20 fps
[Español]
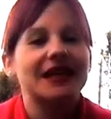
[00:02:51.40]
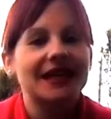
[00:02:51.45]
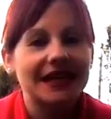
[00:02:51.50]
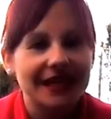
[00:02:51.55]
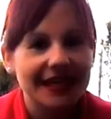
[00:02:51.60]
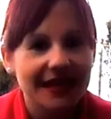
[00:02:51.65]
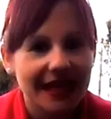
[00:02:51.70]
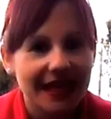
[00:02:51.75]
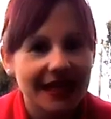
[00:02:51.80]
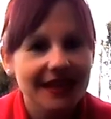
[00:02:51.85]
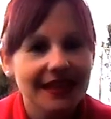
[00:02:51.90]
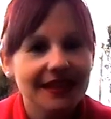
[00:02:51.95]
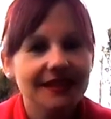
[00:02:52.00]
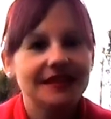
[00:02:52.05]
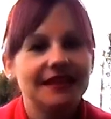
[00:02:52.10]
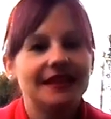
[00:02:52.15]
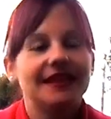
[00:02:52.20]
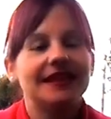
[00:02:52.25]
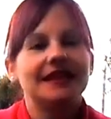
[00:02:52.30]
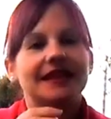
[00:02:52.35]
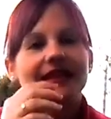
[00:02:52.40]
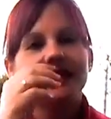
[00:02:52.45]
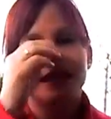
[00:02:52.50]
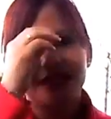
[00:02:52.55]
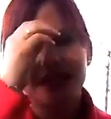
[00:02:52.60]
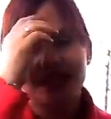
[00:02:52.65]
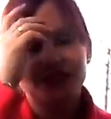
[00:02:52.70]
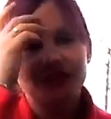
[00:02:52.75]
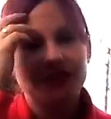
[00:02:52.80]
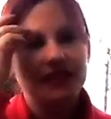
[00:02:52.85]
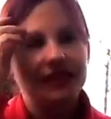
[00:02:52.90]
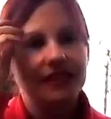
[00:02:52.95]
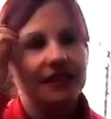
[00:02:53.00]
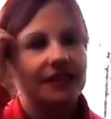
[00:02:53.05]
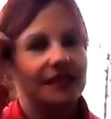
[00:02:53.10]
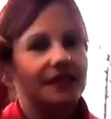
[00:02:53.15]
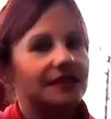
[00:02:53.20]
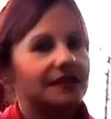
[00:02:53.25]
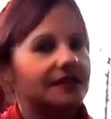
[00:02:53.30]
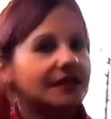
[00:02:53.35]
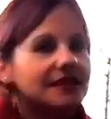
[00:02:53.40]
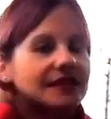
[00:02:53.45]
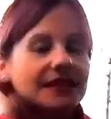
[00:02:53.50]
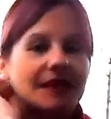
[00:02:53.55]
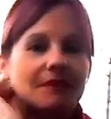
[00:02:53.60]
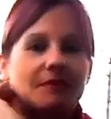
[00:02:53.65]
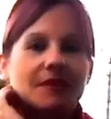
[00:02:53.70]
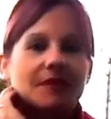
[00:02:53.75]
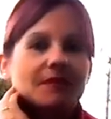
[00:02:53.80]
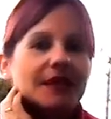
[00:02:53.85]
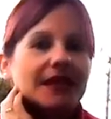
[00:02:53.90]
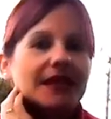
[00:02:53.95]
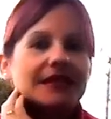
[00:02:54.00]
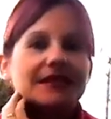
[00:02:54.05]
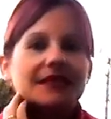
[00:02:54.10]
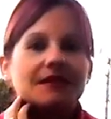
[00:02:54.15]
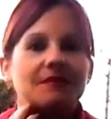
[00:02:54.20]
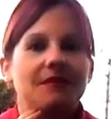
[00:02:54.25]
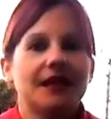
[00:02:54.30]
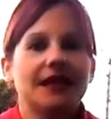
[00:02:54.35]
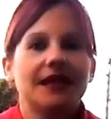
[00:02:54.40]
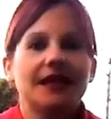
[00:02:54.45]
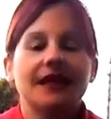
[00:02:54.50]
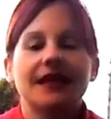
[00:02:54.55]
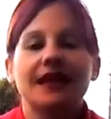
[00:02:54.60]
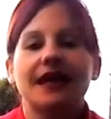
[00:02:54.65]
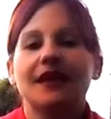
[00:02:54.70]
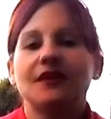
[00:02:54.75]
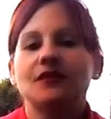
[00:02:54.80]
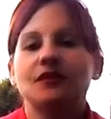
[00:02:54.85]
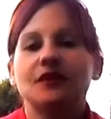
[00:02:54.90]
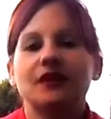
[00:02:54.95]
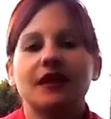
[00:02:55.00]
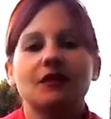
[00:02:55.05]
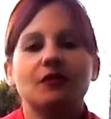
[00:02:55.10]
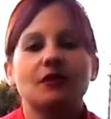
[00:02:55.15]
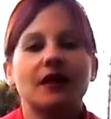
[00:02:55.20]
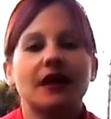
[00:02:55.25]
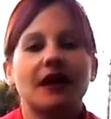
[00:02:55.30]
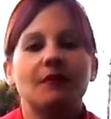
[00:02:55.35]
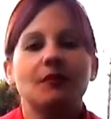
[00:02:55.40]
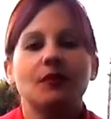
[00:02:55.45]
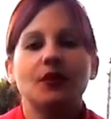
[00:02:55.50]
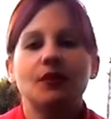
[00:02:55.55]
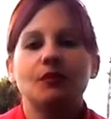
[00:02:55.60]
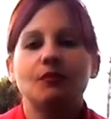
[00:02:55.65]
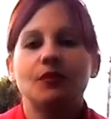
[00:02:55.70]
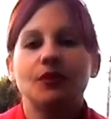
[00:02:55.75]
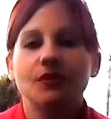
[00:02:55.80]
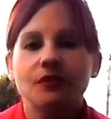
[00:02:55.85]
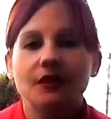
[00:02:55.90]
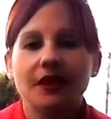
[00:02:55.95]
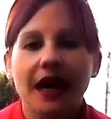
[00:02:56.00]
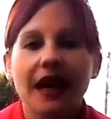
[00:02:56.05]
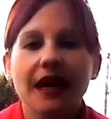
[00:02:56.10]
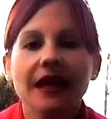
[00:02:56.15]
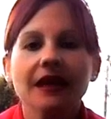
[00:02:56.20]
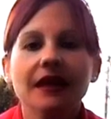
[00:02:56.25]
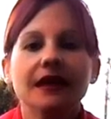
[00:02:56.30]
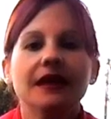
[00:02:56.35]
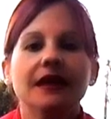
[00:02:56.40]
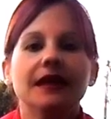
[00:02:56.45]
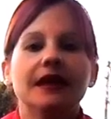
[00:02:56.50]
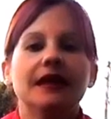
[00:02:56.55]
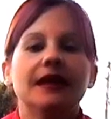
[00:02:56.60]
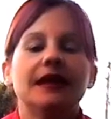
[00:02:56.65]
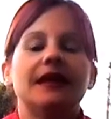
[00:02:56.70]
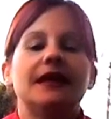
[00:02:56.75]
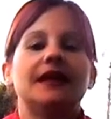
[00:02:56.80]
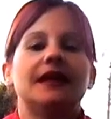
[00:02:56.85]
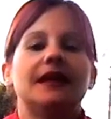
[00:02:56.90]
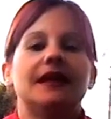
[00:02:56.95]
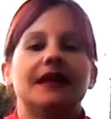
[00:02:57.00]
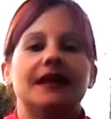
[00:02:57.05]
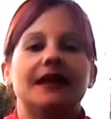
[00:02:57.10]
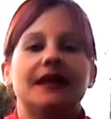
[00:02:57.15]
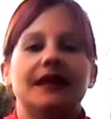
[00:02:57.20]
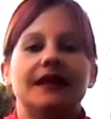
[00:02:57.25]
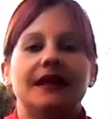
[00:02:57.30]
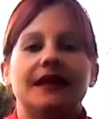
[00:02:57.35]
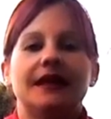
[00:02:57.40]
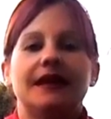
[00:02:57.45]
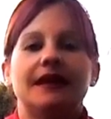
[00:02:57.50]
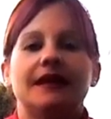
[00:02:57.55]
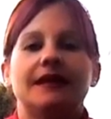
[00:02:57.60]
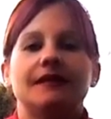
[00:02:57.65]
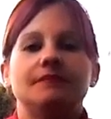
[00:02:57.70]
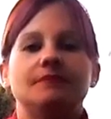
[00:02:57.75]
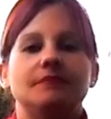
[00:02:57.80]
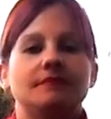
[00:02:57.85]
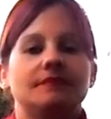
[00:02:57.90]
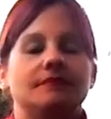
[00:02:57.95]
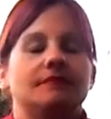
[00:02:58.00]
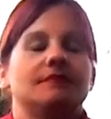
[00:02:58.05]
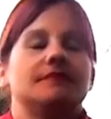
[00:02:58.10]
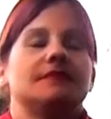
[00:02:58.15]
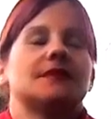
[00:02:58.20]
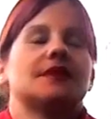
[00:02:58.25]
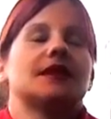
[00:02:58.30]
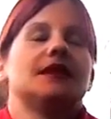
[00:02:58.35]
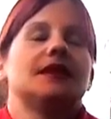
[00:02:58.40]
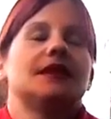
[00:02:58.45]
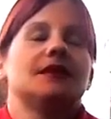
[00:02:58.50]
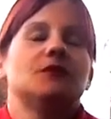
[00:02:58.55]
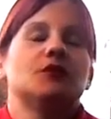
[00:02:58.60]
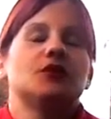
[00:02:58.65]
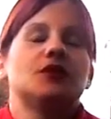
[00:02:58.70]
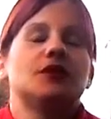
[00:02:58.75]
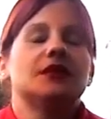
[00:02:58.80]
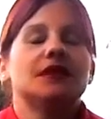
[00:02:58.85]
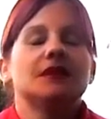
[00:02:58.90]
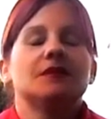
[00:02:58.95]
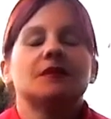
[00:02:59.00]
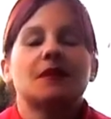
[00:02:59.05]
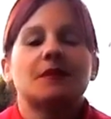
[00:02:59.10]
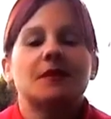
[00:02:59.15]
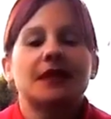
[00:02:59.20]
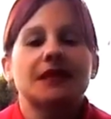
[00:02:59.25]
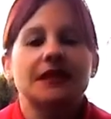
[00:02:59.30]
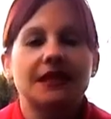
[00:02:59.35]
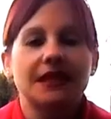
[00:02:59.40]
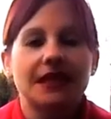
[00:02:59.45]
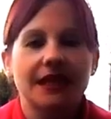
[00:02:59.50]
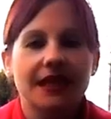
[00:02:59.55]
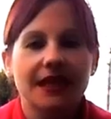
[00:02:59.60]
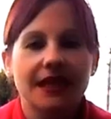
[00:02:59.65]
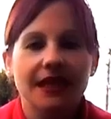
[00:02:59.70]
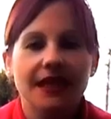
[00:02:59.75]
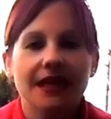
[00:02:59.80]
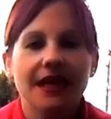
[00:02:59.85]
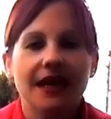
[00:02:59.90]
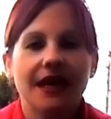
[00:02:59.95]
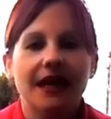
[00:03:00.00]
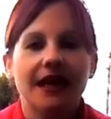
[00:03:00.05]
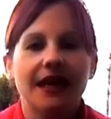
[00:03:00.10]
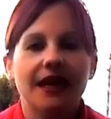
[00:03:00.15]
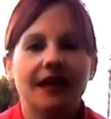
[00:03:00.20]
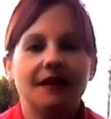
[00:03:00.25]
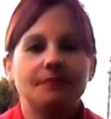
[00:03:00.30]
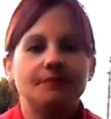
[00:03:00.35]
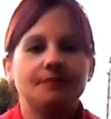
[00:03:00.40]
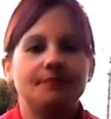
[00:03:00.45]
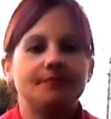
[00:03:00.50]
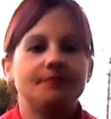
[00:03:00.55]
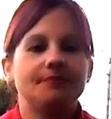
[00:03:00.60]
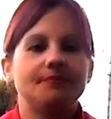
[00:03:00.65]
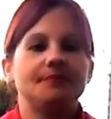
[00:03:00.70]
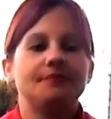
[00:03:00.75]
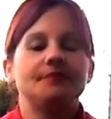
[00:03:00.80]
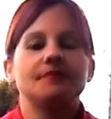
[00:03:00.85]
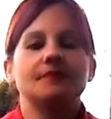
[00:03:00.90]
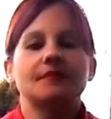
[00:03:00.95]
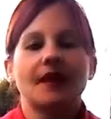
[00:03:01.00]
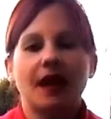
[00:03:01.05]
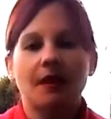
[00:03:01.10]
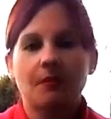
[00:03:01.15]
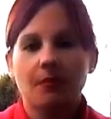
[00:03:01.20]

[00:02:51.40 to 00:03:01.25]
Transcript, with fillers: fue genial. Eh, la primera semana ya noté un cambio brutal. Eh, Mm, sentí muchísima más energía, mm,